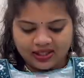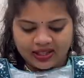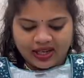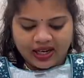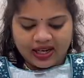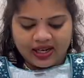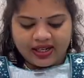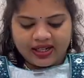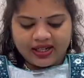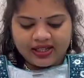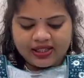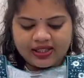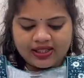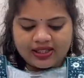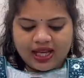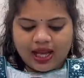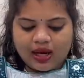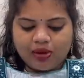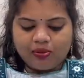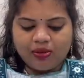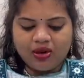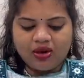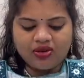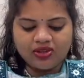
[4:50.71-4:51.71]
కలర్ అయితే
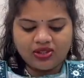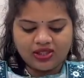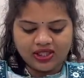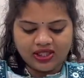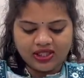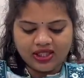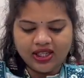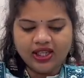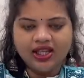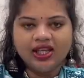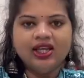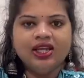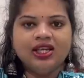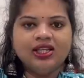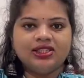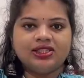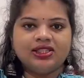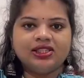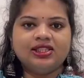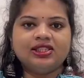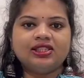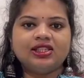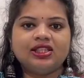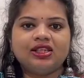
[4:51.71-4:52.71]
చాలా బాగా వచ్చింది
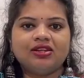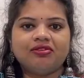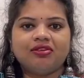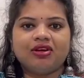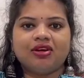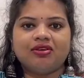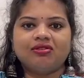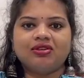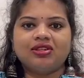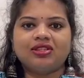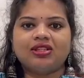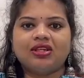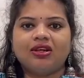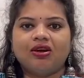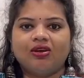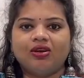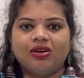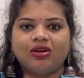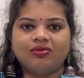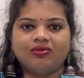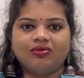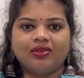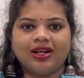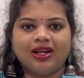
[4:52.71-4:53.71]
చిన్న చిన్న ఫ్లవర్స్
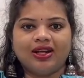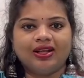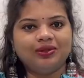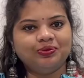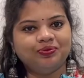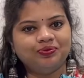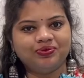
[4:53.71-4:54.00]
రావడం వల్ల